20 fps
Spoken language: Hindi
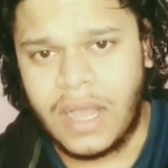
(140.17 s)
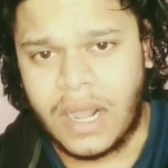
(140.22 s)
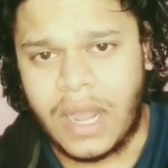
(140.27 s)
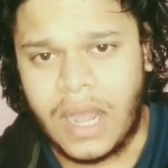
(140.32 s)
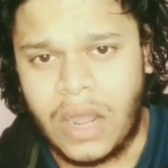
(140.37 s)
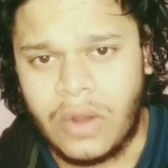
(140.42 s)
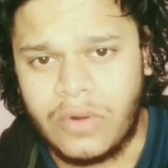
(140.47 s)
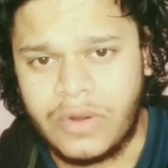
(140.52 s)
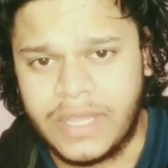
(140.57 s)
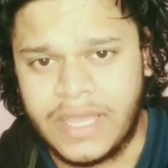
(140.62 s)

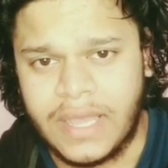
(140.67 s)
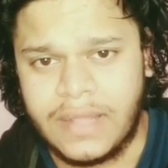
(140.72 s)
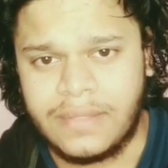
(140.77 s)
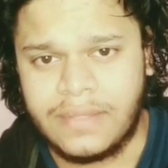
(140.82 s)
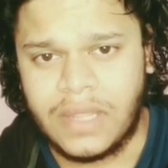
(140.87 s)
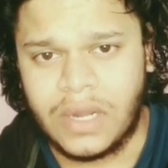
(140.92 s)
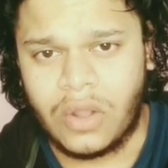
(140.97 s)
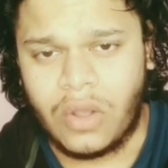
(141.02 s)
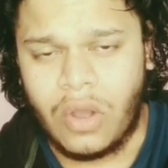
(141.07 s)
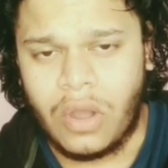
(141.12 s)
अकाउंट के
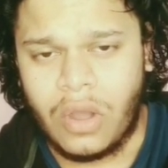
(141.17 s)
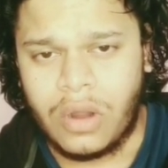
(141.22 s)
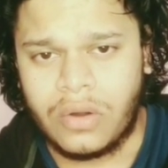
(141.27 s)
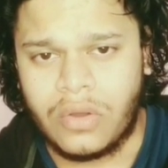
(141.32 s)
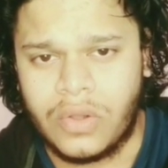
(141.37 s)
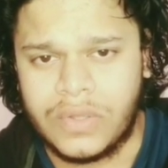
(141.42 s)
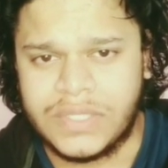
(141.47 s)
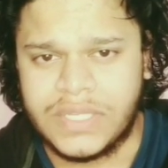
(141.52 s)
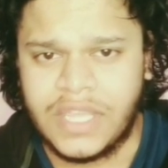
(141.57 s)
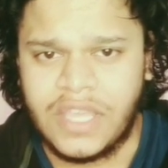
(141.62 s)
अंदर कौन
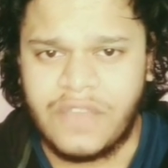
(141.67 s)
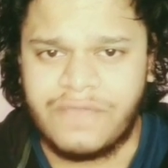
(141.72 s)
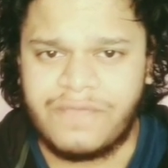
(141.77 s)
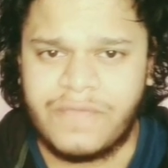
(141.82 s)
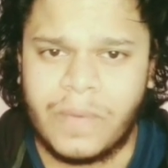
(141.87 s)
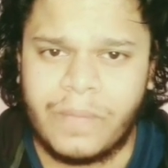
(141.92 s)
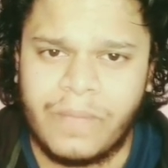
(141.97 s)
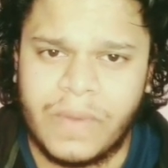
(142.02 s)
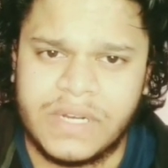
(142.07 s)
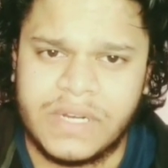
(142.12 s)
कौन से
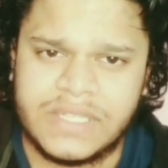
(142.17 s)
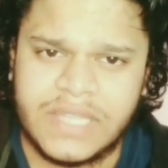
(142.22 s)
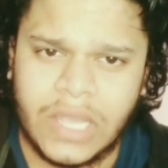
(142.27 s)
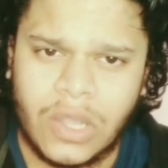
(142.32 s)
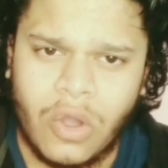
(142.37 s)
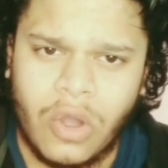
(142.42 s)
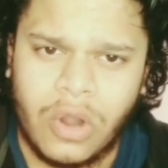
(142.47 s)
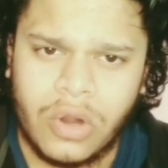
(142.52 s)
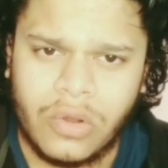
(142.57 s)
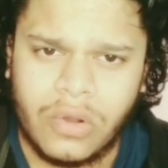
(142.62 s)
इक्विपमेंट्स है
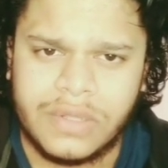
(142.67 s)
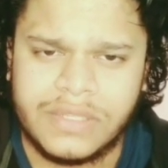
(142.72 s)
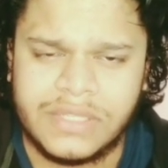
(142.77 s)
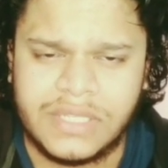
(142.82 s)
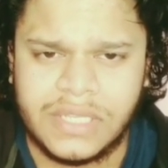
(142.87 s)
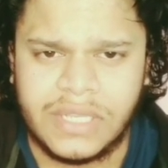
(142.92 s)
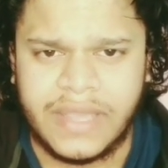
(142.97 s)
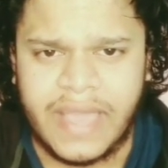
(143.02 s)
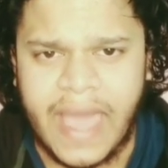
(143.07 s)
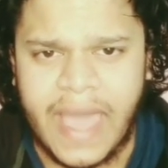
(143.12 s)
कौन कौन से